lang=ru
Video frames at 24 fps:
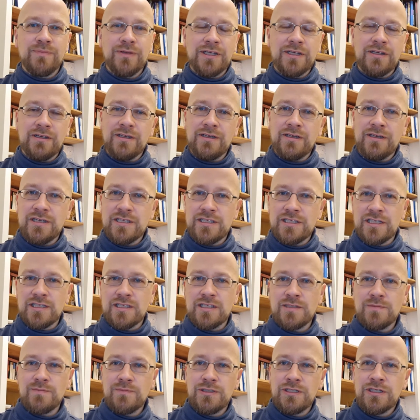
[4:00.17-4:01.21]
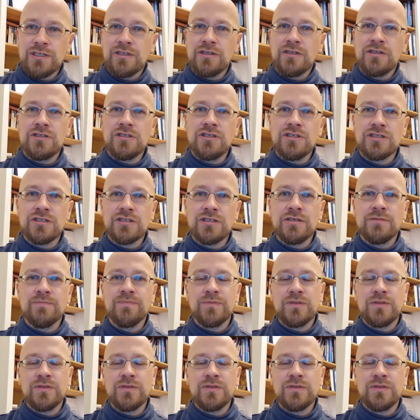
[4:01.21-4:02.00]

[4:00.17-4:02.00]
перекликается с психоаналитической